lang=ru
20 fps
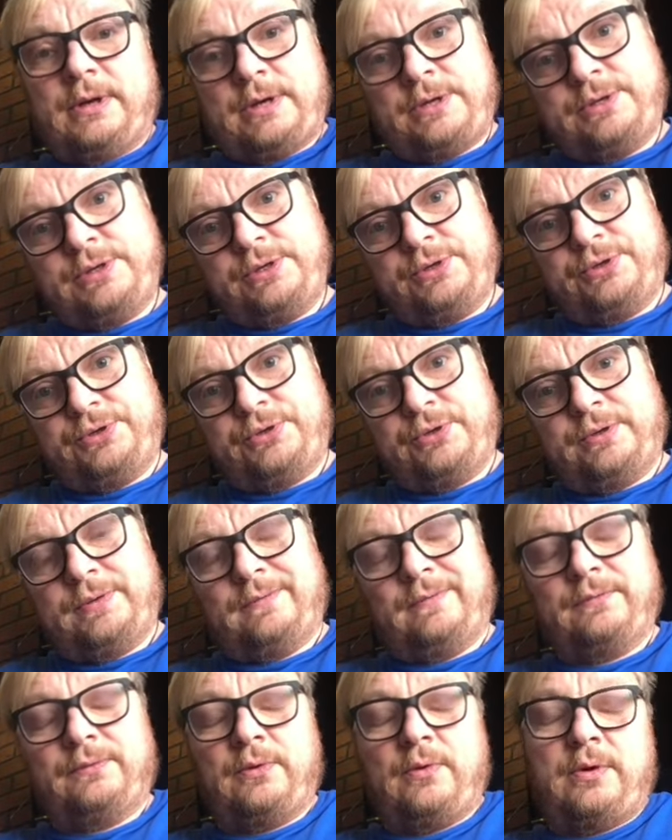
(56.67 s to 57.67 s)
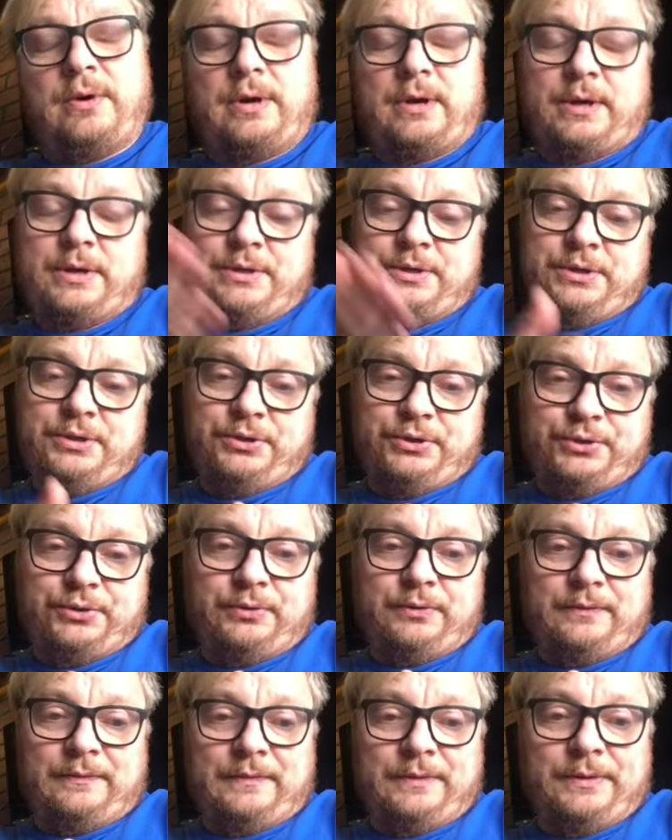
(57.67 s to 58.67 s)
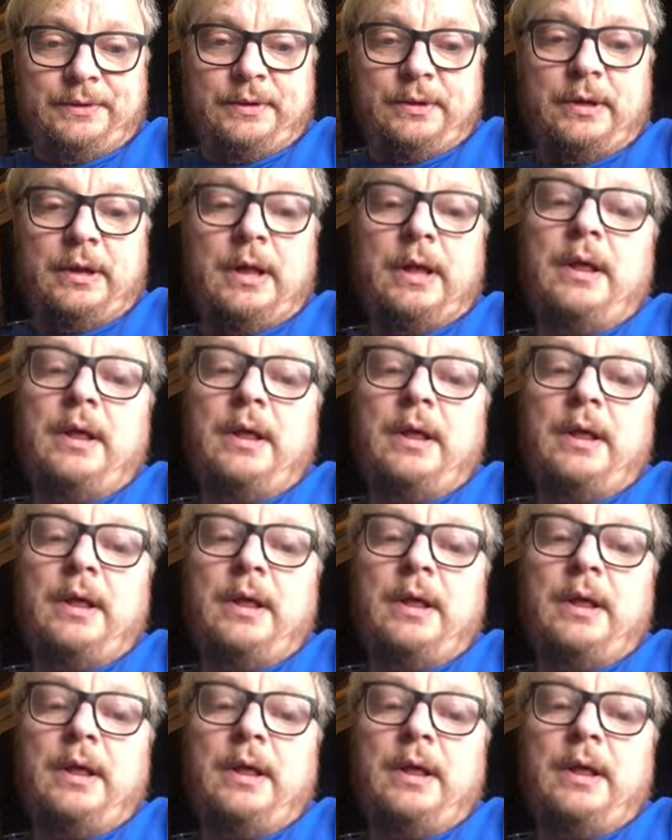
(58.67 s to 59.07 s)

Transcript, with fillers: один счет вдох, один счет выдох.